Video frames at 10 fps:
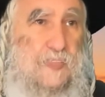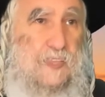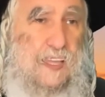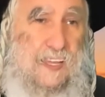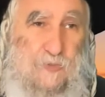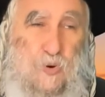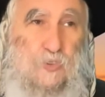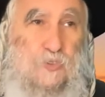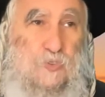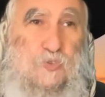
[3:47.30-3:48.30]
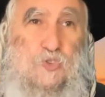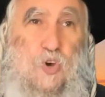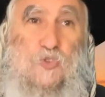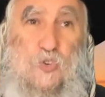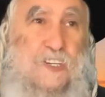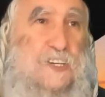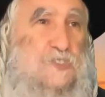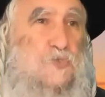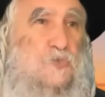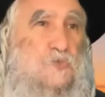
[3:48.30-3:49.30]
et avoir une tonne de
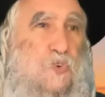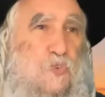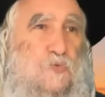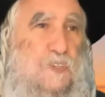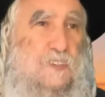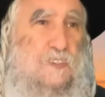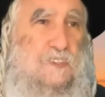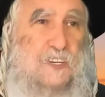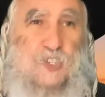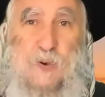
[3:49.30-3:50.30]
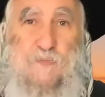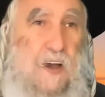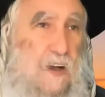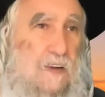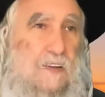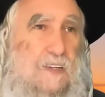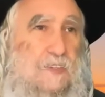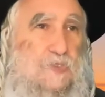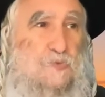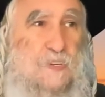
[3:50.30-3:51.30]
questions sur lui. Ça gêne pas.
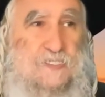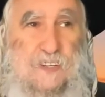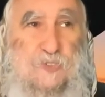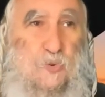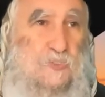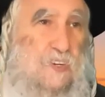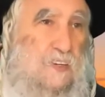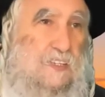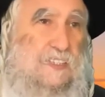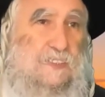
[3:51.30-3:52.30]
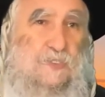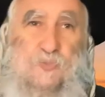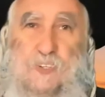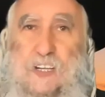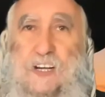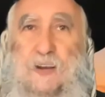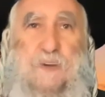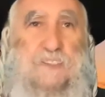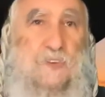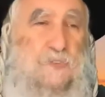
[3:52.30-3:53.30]
Tu mets ça de côté. Tu vis avec la
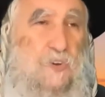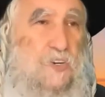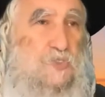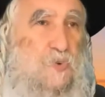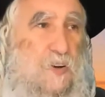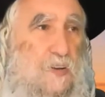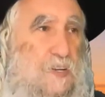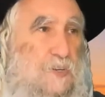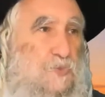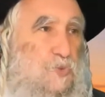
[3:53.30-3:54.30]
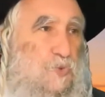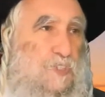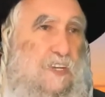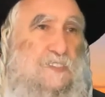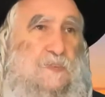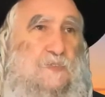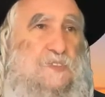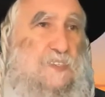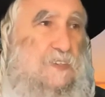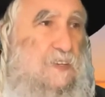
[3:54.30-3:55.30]
personne dans la joie. Tu regardes
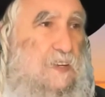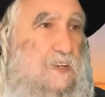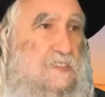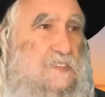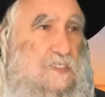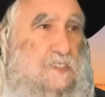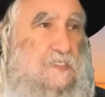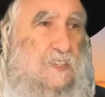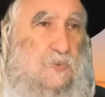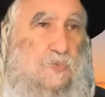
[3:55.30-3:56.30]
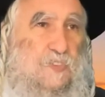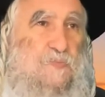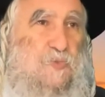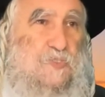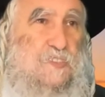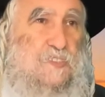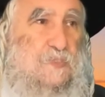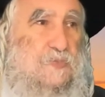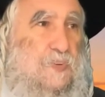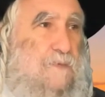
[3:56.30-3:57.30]
ses, côtés
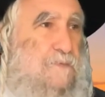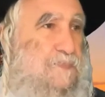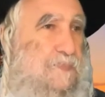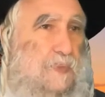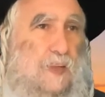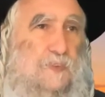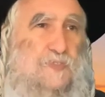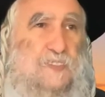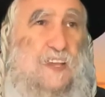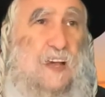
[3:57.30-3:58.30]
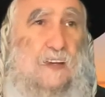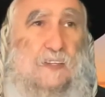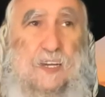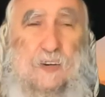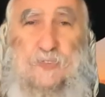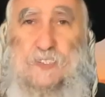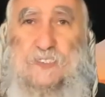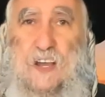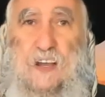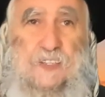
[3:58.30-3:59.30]
positifs. Il fait ça, elle fait
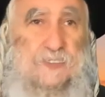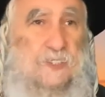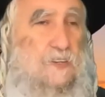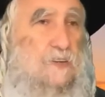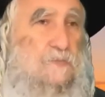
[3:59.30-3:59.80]
ça. C'est un